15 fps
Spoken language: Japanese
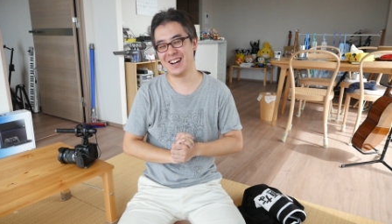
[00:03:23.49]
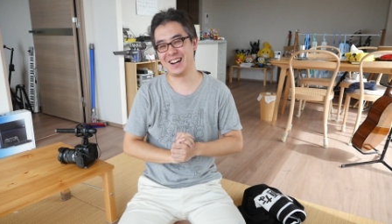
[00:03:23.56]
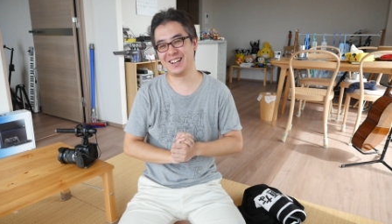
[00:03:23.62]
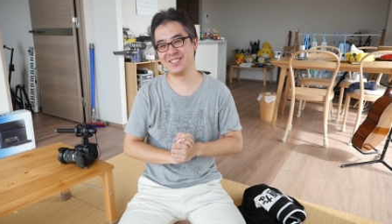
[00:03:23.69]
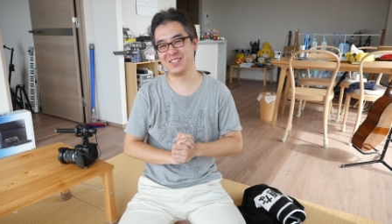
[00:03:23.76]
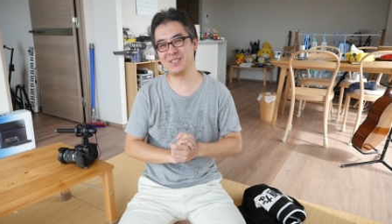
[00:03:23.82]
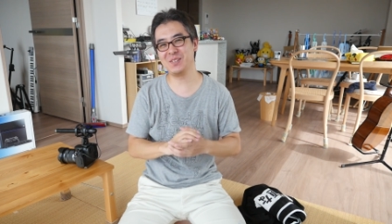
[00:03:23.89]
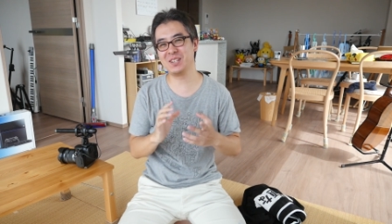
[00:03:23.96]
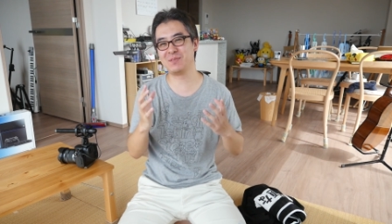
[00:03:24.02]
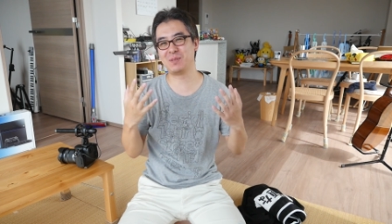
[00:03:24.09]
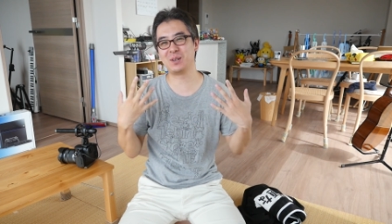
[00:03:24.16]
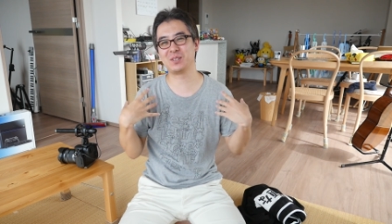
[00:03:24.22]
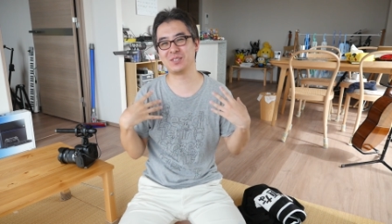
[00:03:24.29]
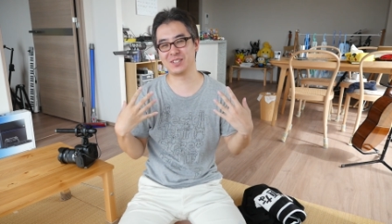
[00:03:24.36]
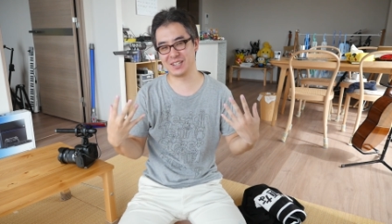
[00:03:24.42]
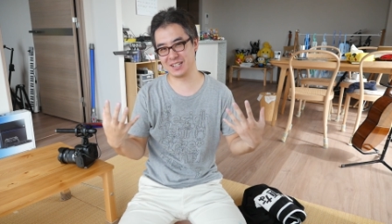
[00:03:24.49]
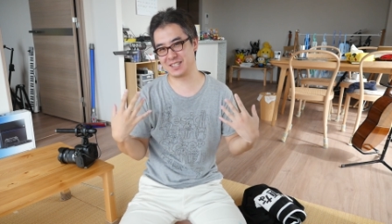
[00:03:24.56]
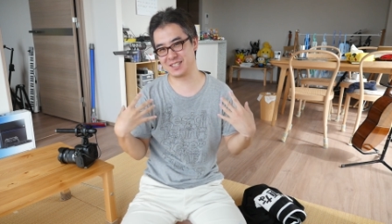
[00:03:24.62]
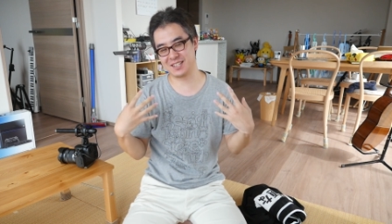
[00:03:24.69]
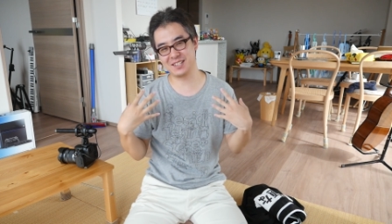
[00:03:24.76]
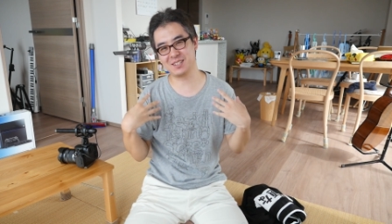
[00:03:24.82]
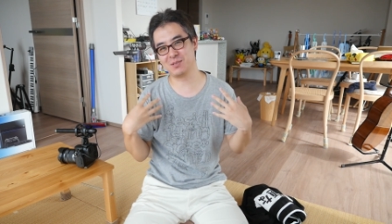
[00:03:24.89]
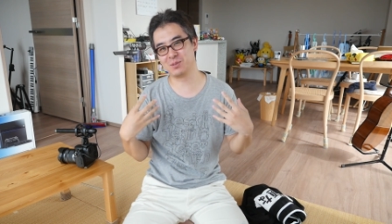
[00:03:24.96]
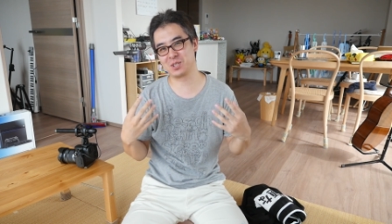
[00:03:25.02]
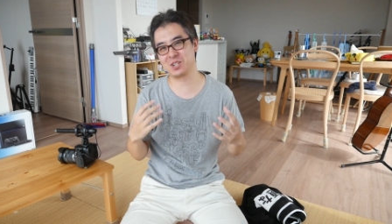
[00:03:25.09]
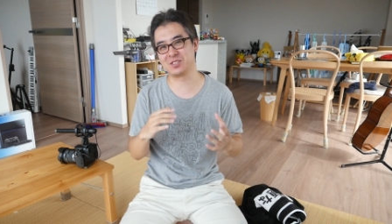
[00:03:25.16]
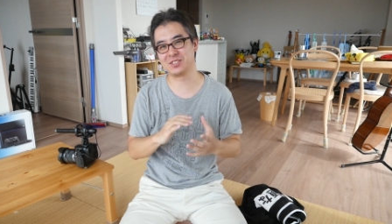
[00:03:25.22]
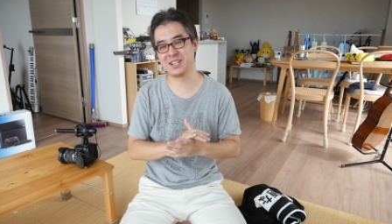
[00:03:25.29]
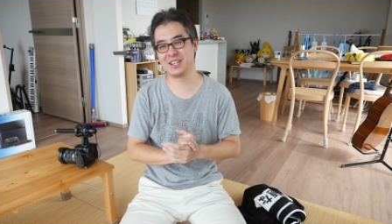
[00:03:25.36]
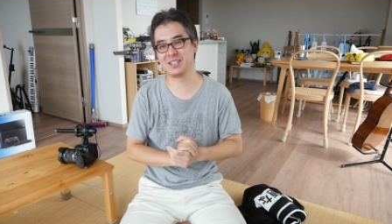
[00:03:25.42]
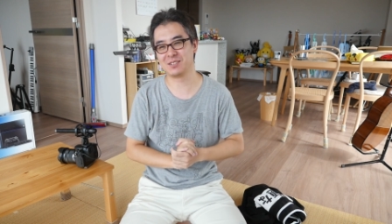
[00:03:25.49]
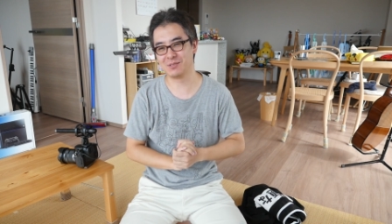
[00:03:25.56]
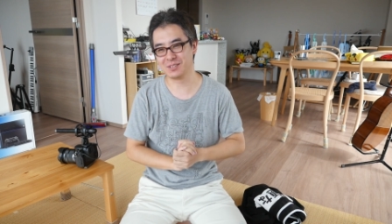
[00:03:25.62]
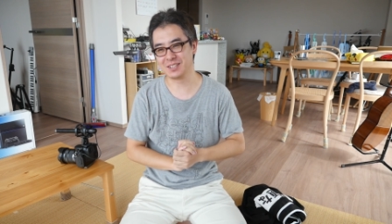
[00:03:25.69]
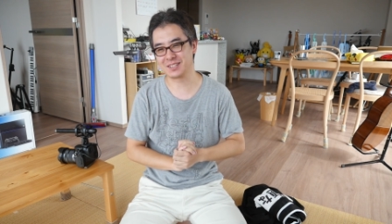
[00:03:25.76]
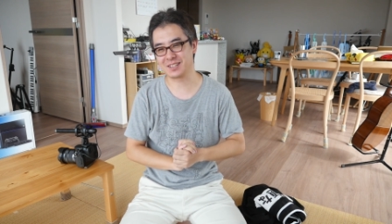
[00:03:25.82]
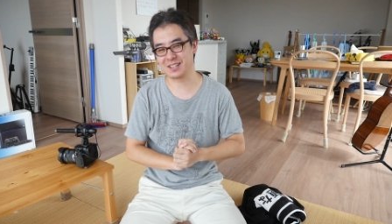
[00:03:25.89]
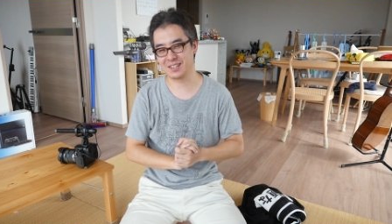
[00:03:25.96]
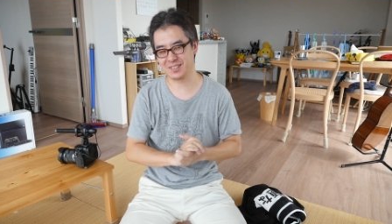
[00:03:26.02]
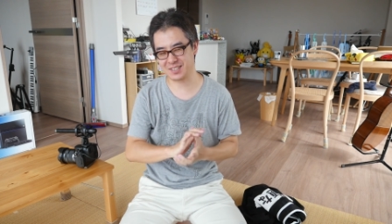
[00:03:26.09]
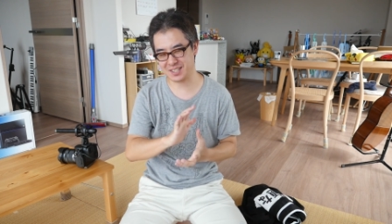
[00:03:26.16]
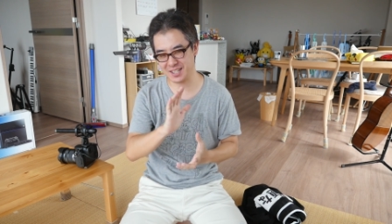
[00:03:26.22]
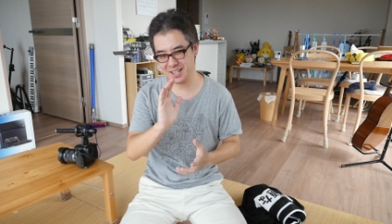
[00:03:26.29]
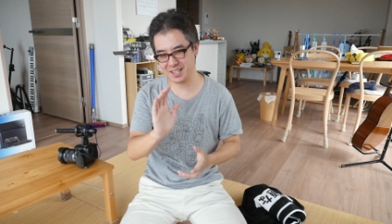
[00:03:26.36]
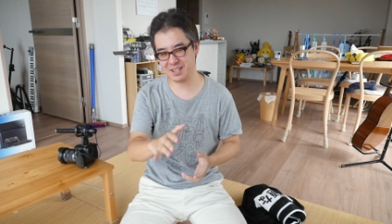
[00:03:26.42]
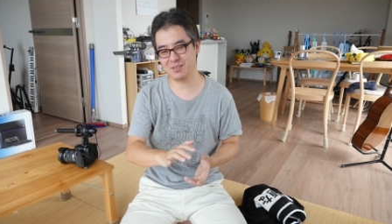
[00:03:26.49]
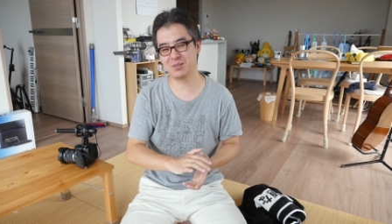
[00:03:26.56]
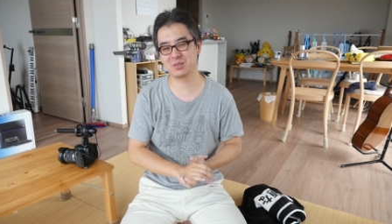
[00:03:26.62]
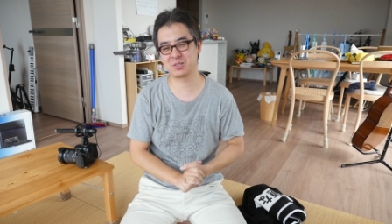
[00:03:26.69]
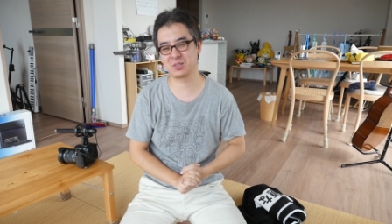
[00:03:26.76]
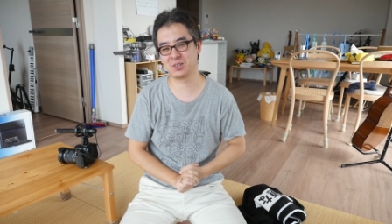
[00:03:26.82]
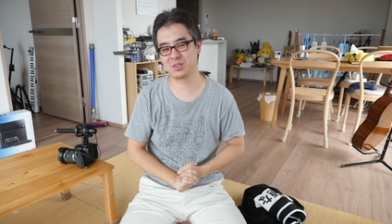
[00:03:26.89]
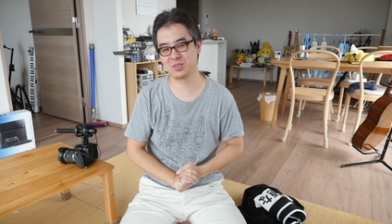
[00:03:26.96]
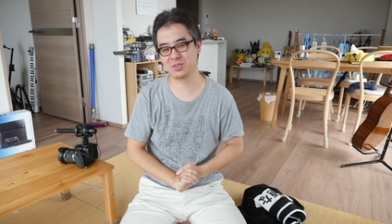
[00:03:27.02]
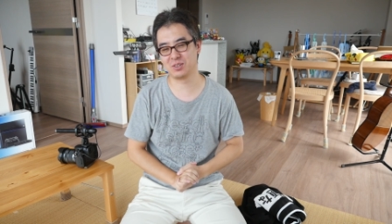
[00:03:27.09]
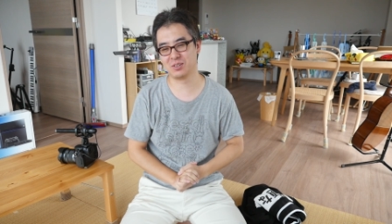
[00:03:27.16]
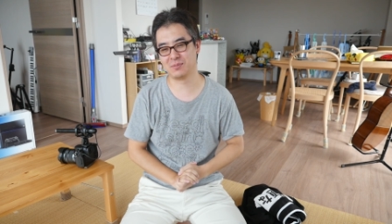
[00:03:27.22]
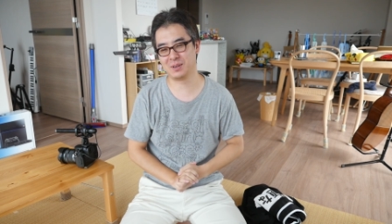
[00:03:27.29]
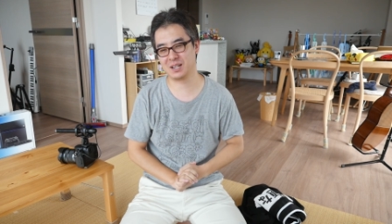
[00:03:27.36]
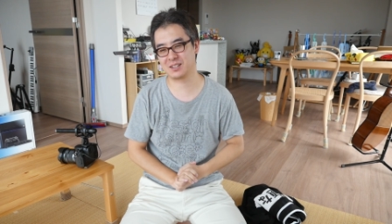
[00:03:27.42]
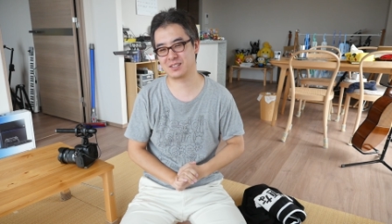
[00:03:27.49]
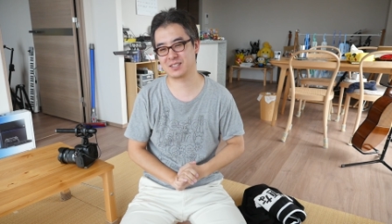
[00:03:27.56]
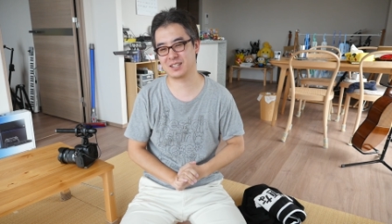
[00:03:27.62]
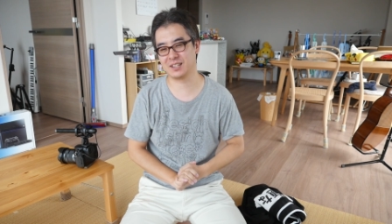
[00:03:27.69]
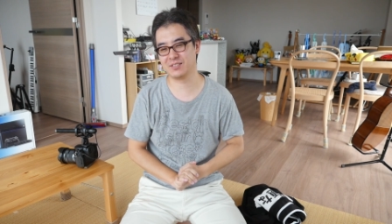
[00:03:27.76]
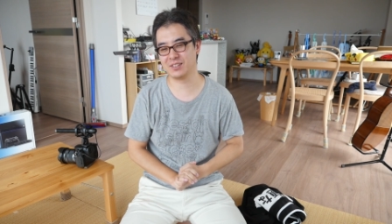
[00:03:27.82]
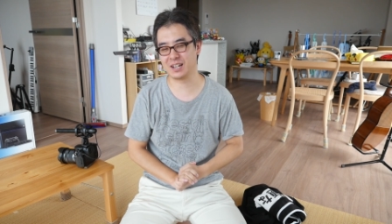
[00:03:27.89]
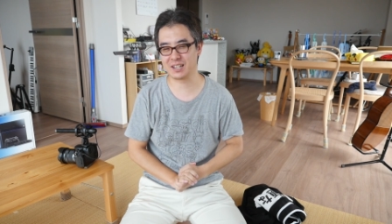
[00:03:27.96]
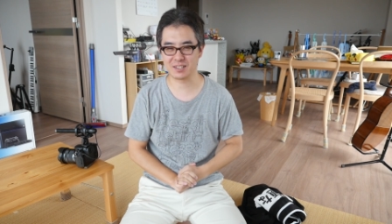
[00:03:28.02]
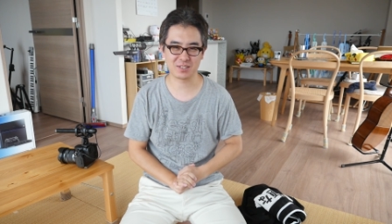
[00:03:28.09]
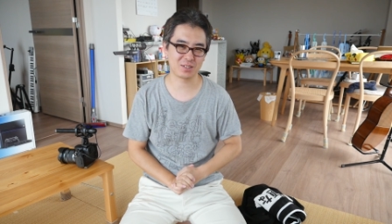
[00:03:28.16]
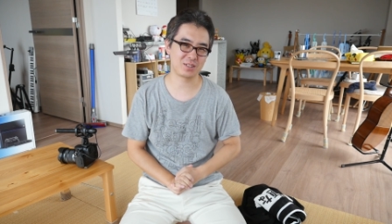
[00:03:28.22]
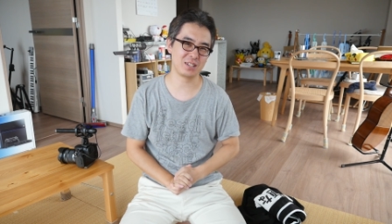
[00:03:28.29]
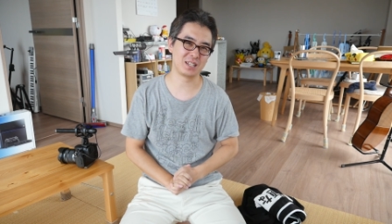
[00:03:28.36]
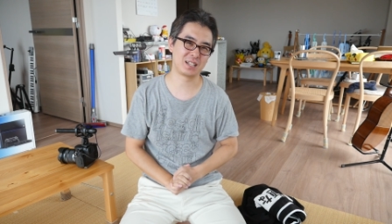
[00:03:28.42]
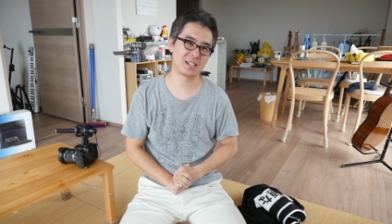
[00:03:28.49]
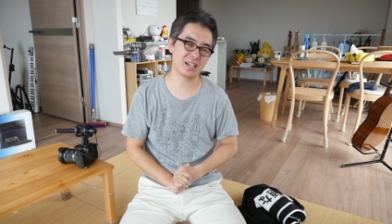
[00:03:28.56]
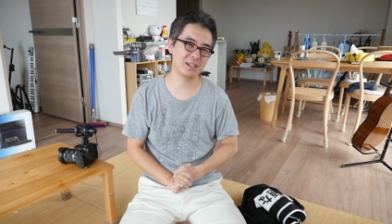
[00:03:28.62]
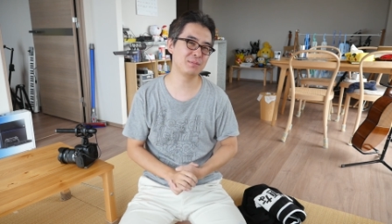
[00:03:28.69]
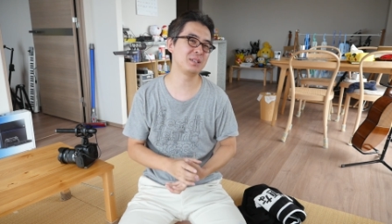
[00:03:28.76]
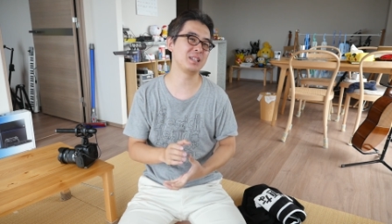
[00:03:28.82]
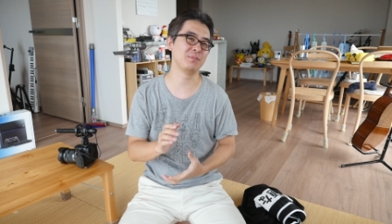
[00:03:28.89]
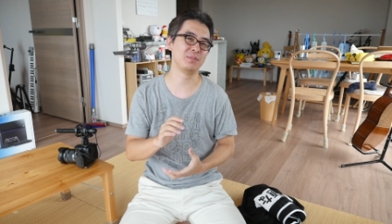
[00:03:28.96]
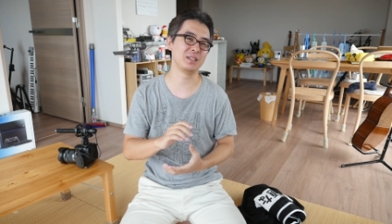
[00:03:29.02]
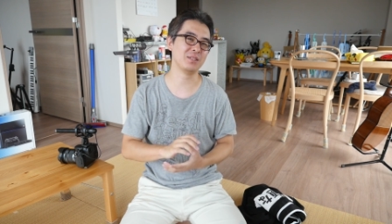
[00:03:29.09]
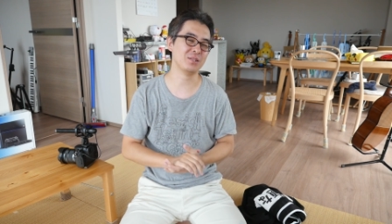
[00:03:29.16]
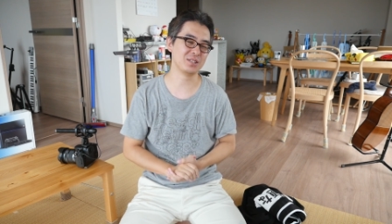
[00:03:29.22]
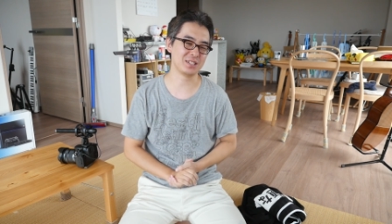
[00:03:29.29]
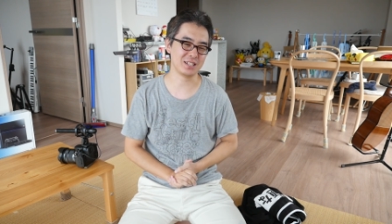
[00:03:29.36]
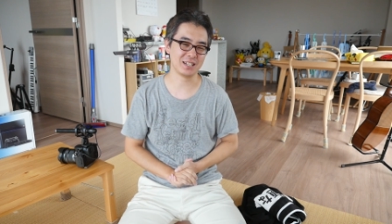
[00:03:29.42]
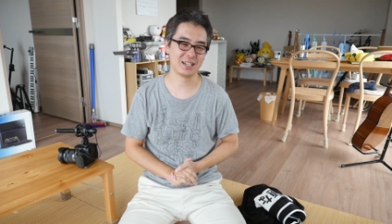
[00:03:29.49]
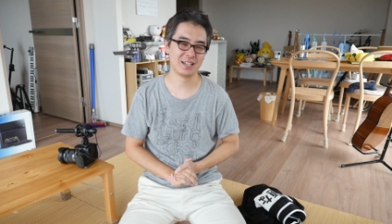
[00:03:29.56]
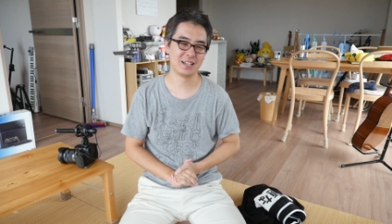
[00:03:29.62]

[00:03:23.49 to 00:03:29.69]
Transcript: あの、今の僕のやつ全然面白くないと思うんですけど、あの、政見放送のマックさんのあれちょっと一回見てみてほしい。